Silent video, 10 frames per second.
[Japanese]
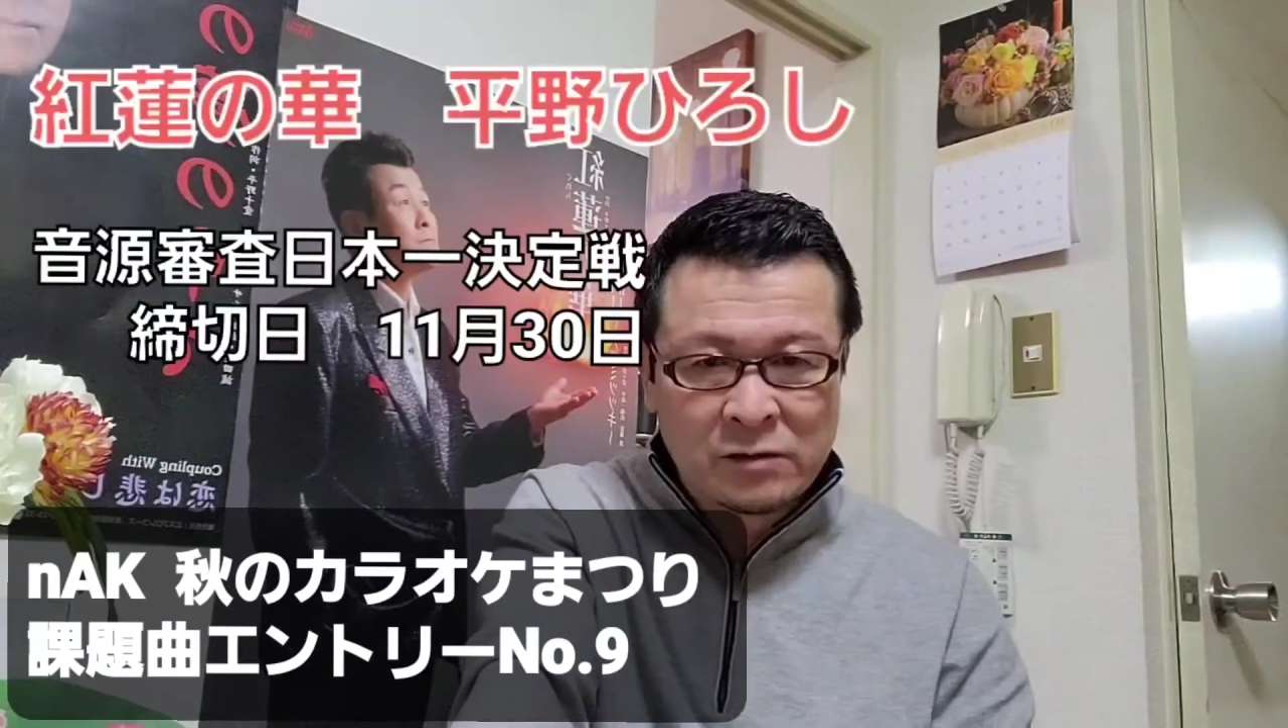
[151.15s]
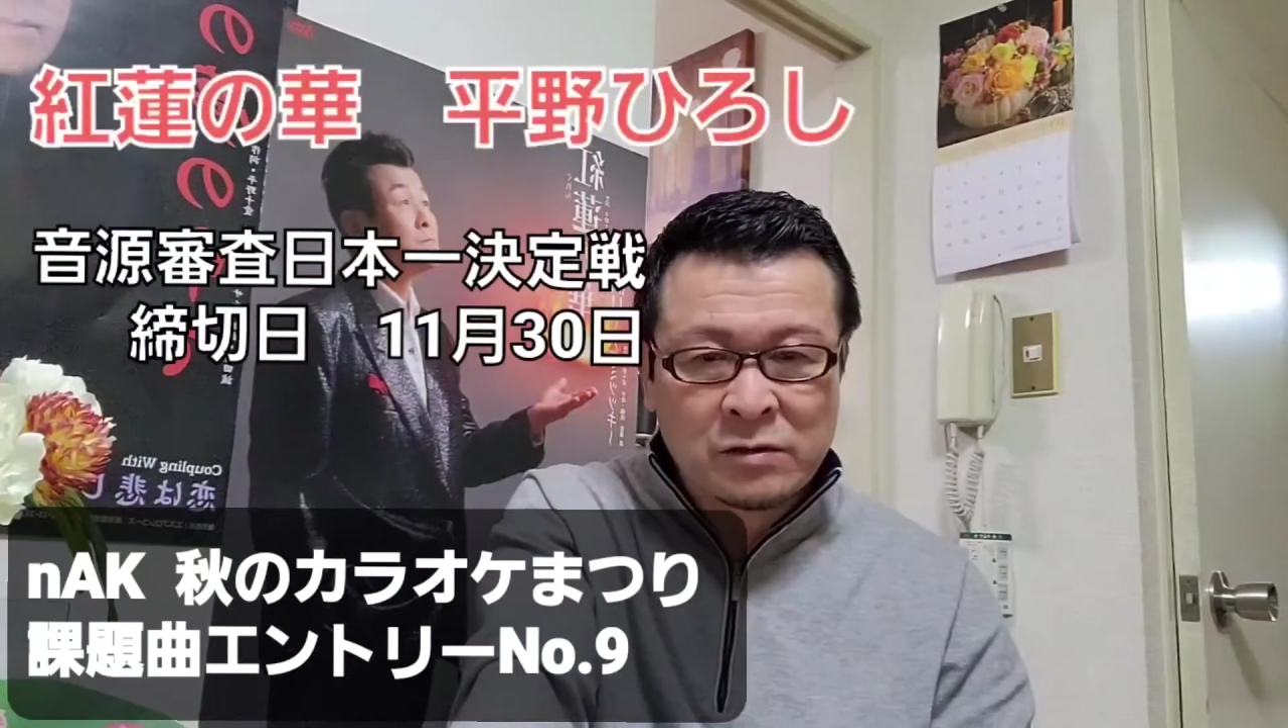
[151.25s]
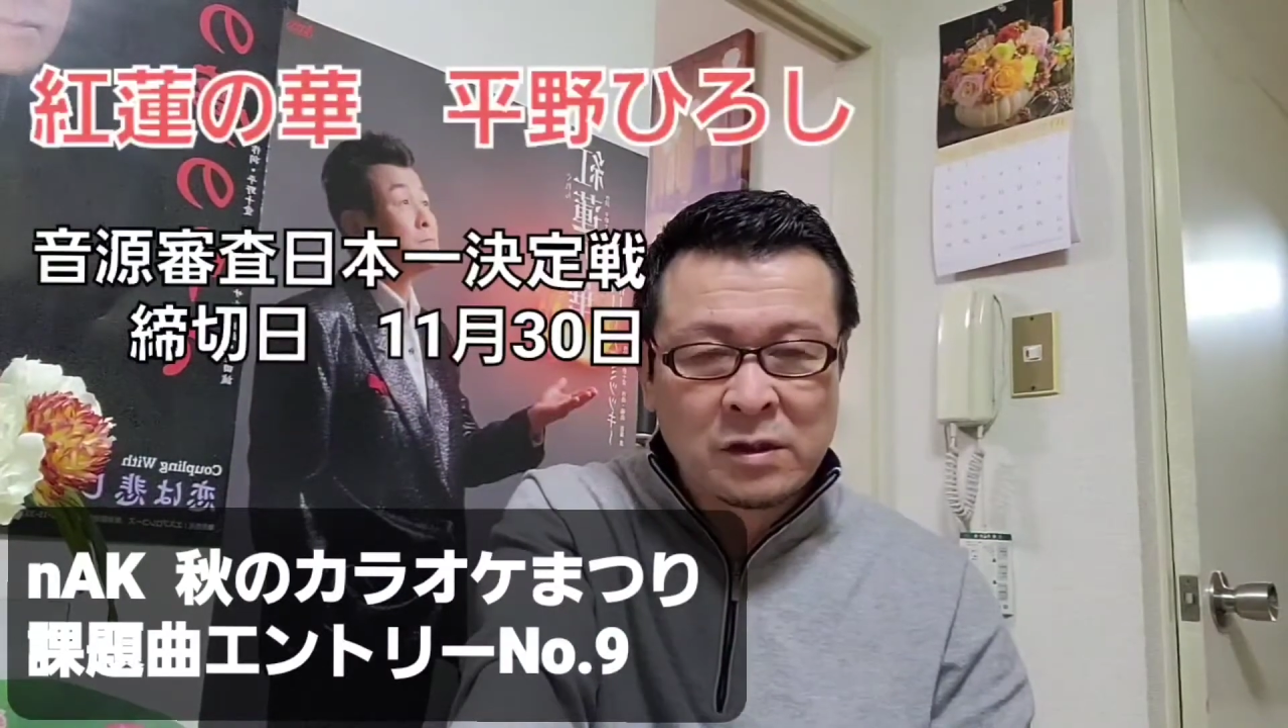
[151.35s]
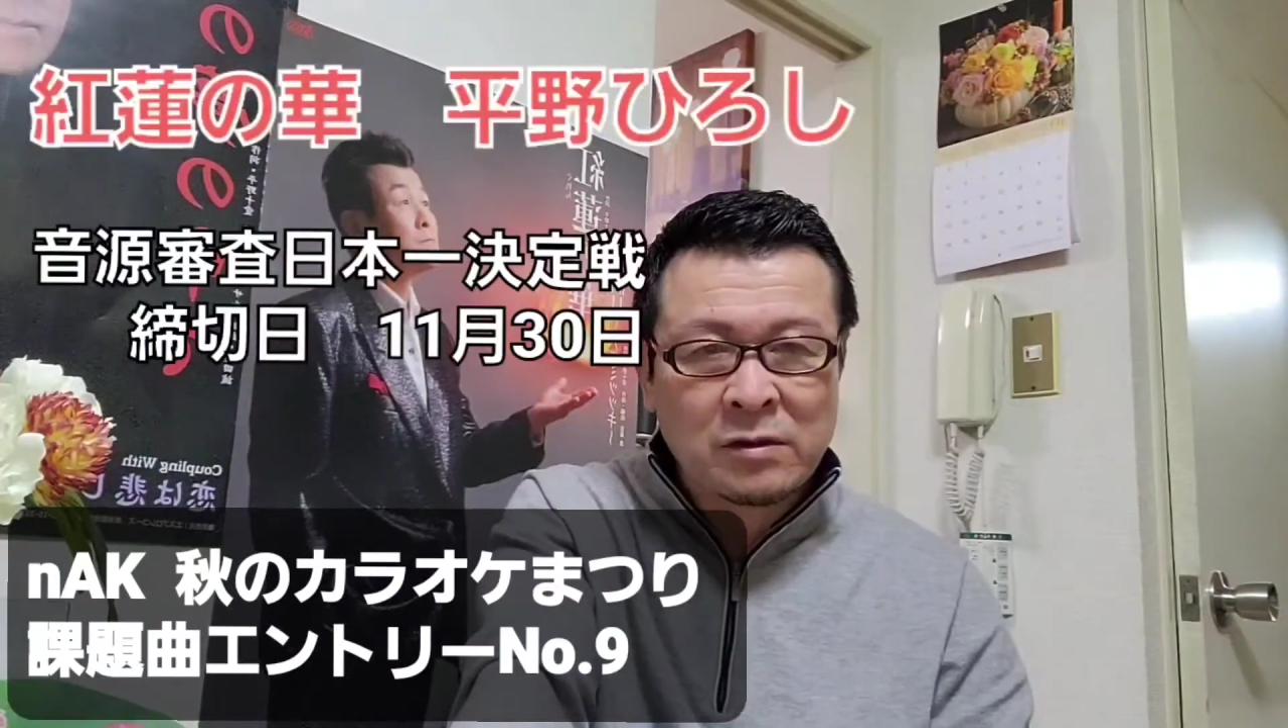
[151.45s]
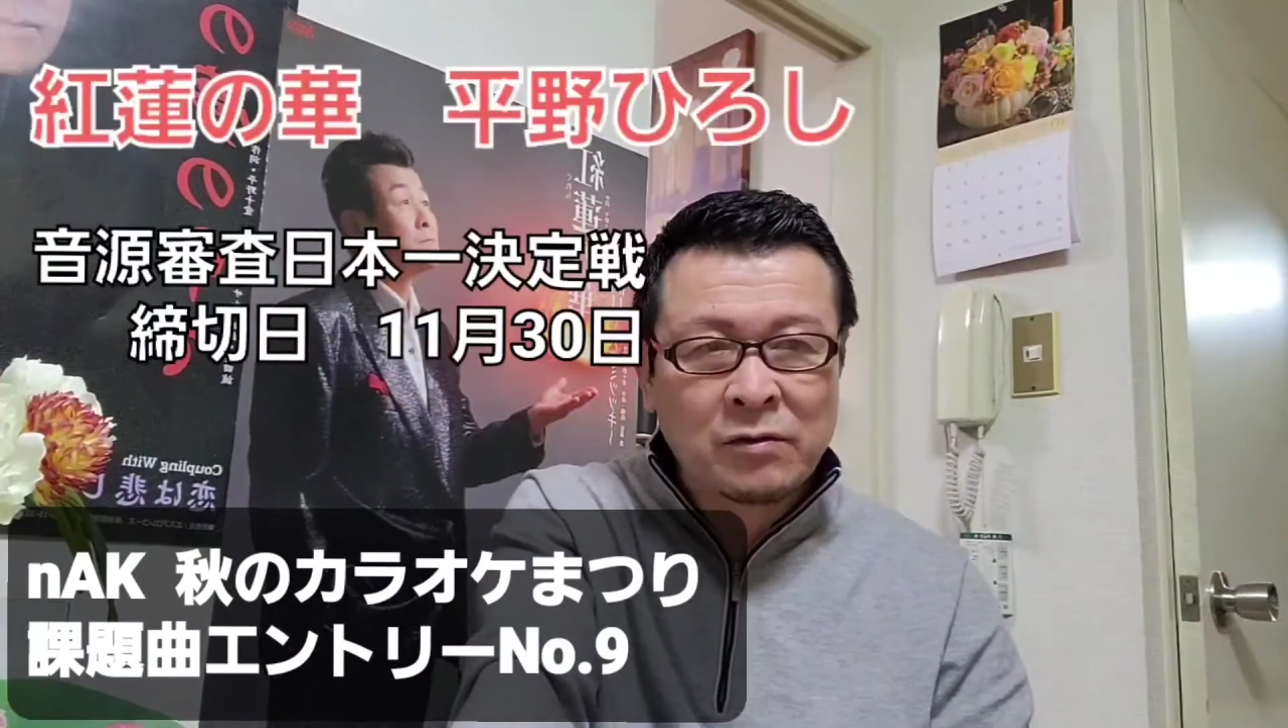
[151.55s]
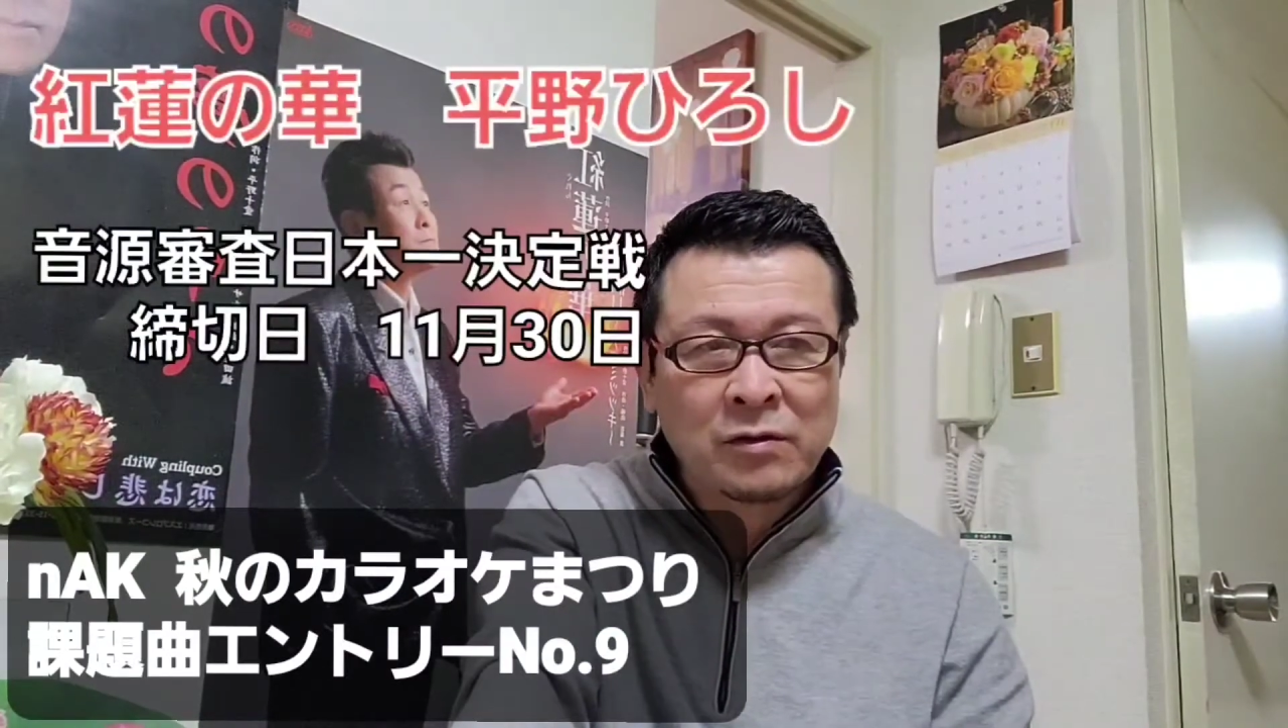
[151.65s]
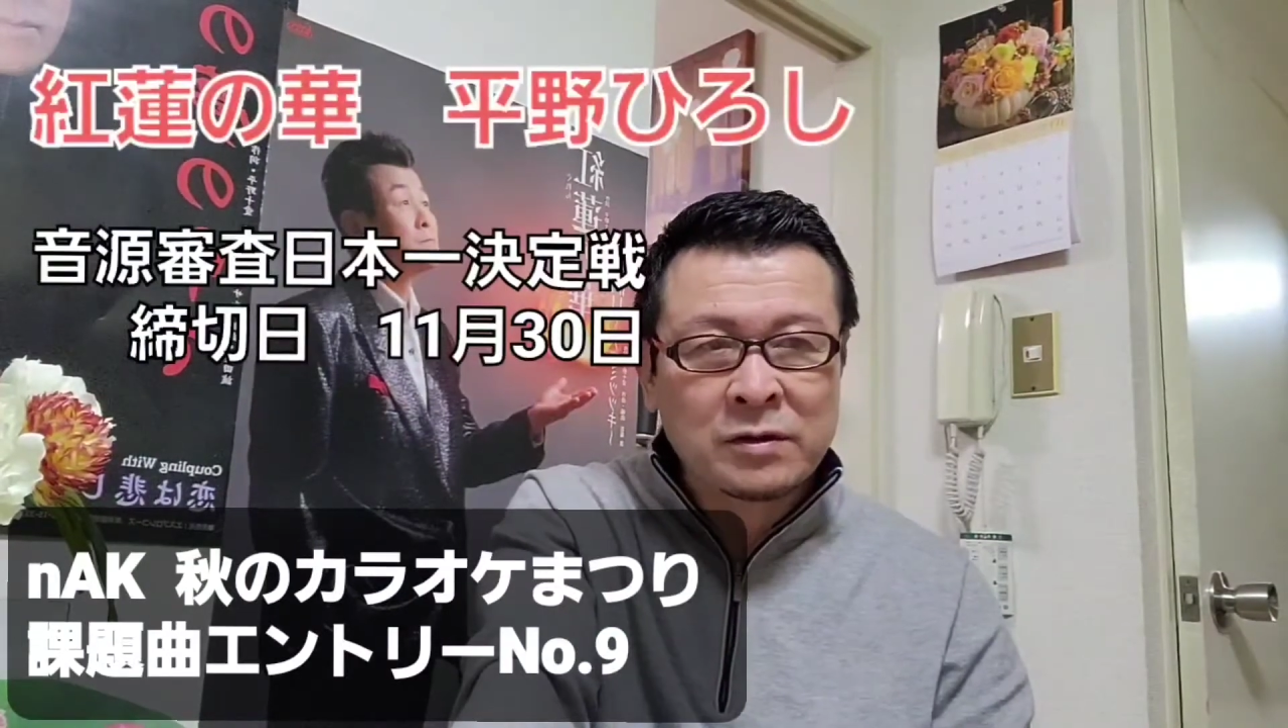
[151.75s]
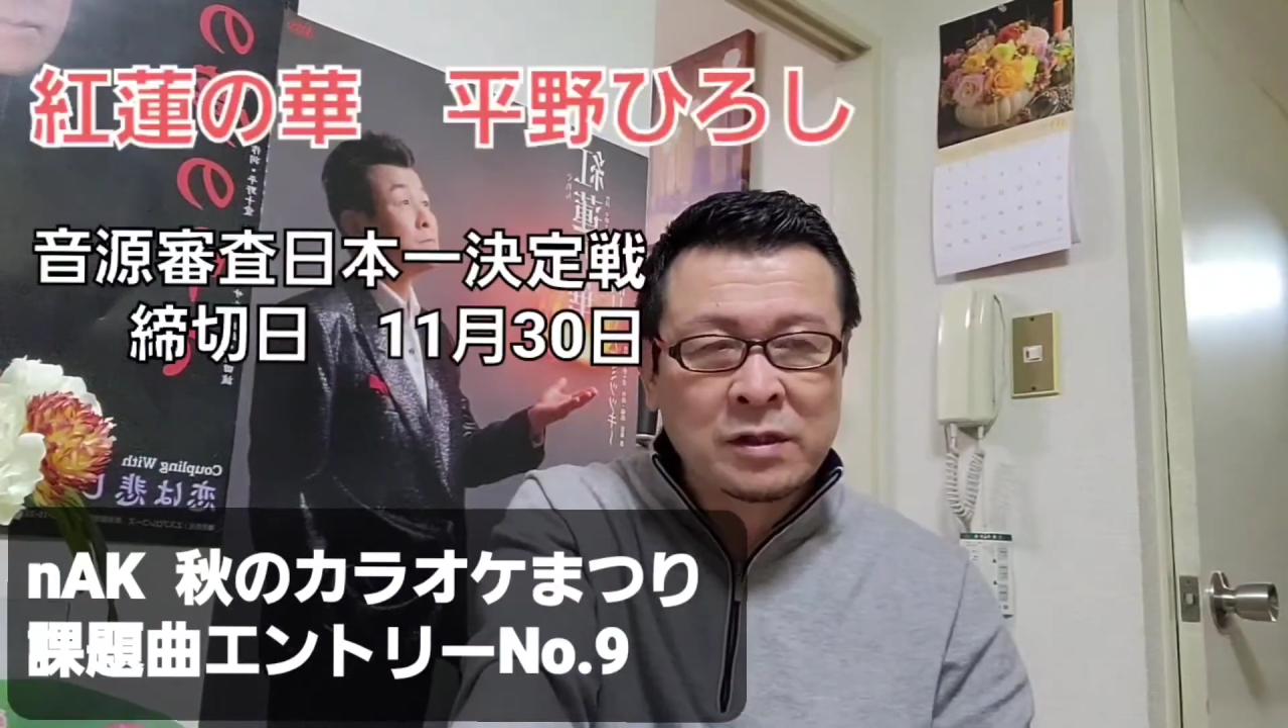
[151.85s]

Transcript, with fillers: そちらの方、